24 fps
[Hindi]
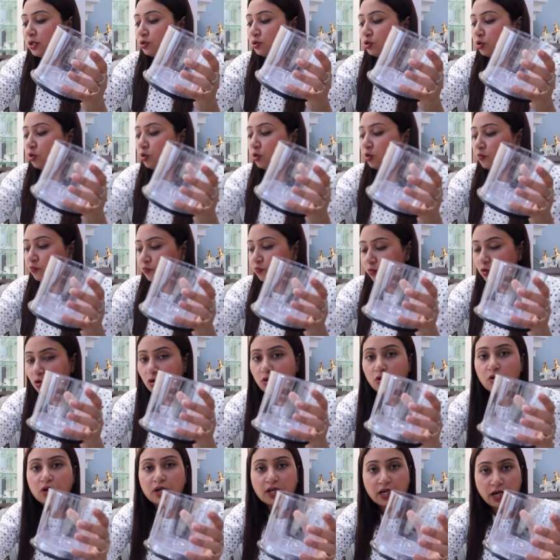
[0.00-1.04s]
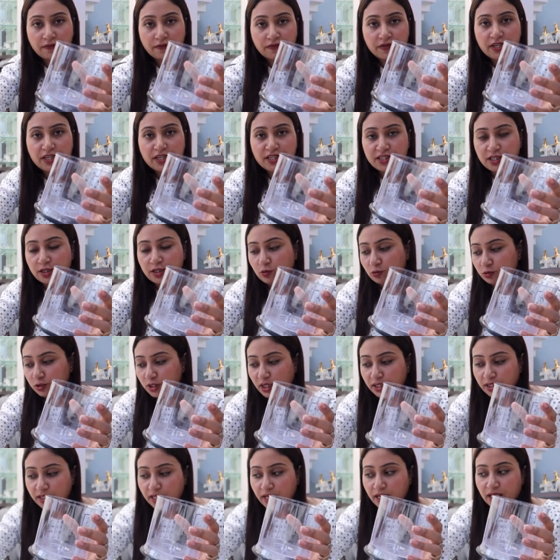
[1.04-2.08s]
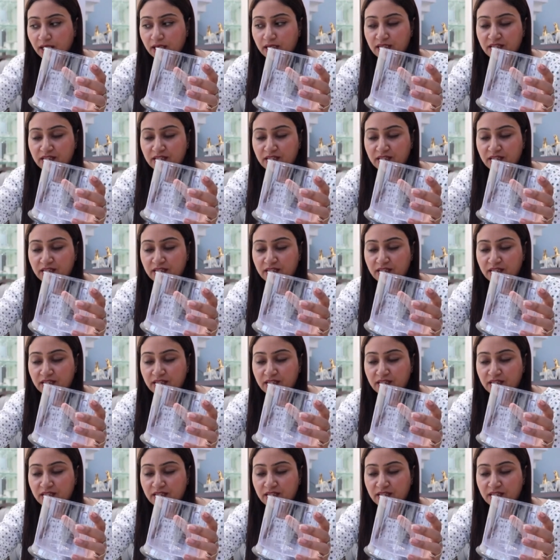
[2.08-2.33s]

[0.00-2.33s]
तो वो काफ़ी इजी हो जाता है